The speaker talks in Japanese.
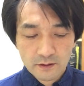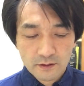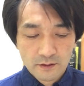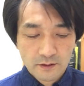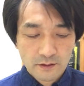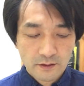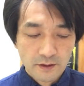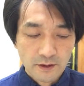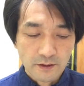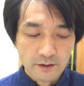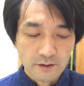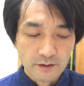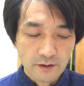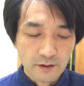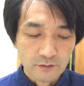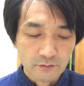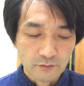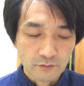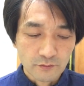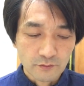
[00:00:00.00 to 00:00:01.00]
で
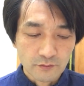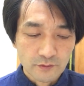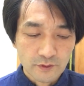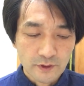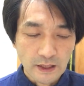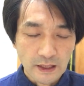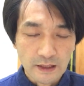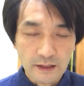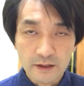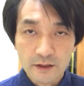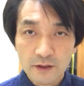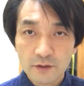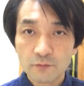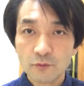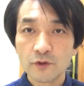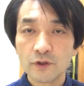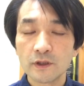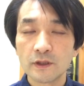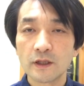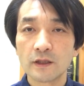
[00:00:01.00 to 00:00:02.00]
誰に
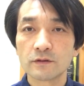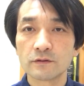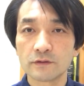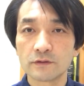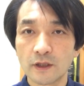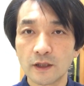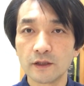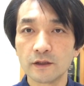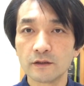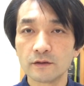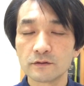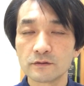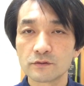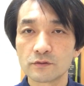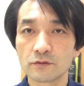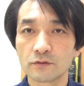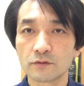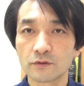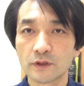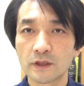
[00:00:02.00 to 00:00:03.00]
も言いたくない、
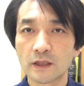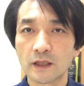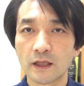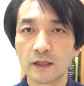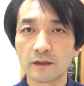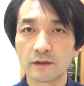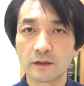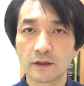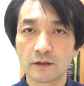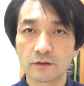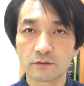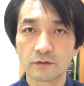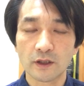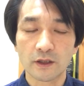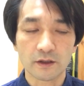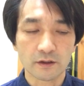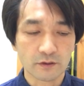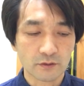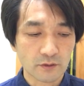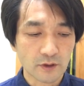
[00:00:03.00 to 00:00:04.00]
その聞かれたく
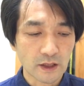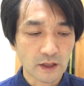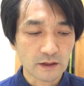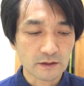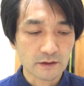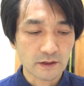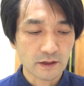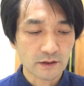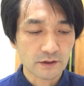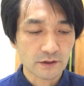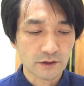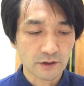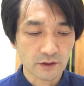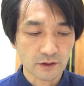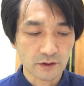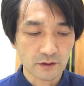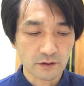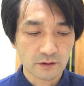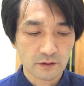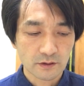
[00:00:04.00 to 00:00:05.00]
ない恥ずかし
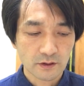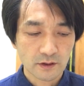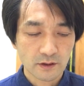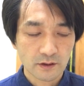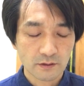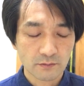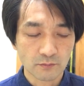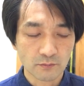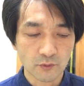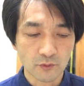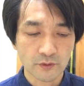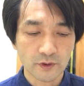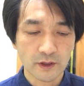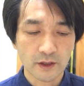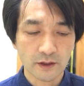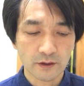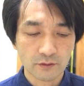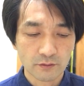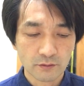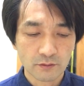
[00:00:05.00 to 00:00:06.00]
い問
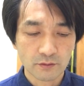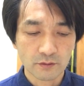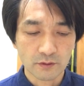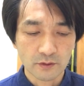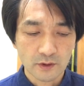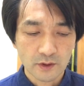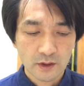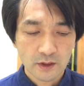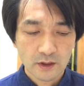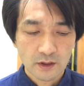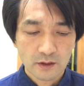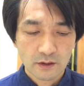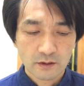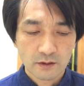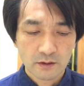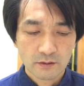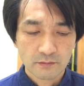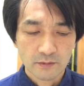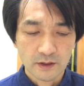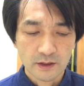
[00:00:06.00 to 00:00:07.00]
題を
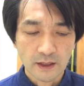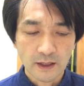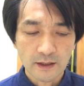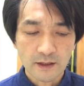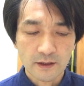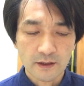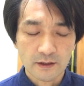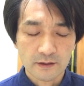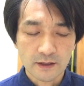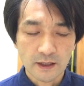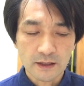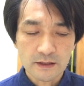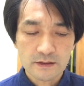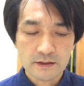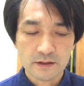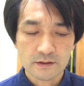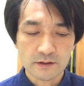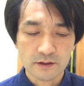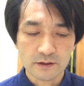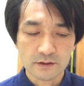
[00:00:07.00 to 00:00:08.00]
誰か第
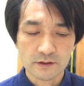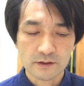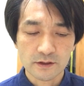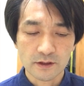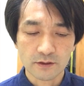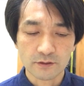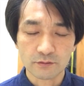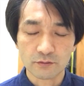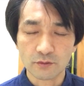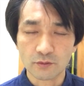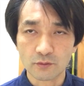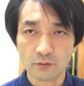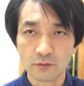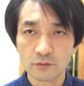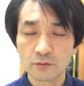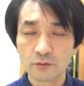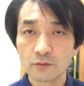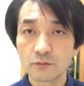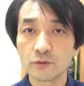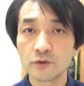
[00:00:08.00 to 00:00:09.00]
三者に伝えるというのは
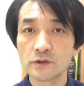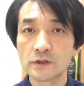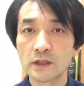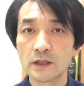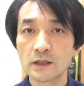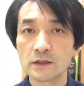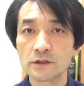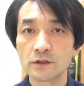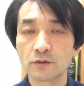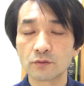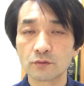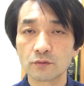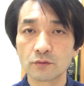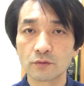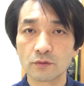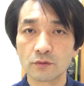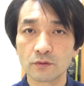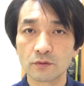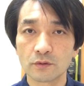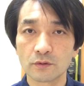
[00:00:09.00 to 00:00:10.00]
本当難しいこ
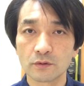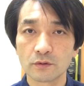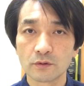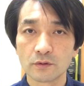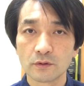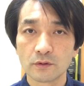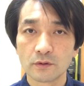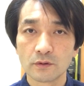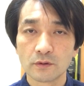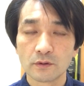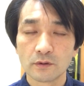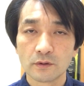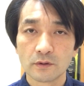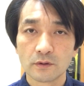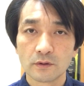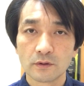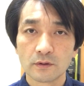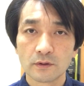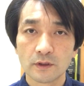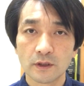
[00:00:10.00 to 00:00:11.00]
と
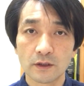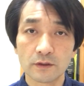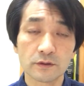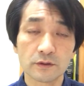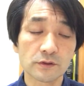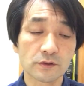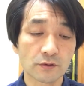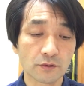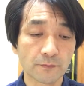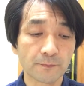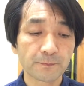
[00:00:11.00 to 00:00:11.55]
なんですよ。